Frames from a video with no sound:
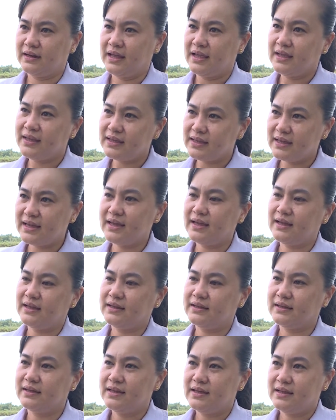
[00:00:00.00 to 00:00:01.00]
để
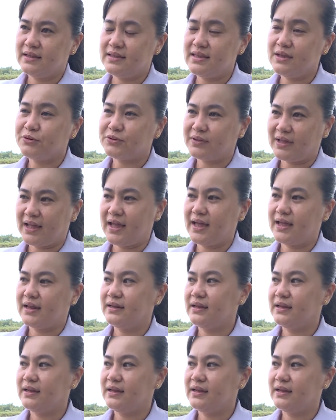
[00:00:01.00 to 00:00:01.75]
gieo xạ.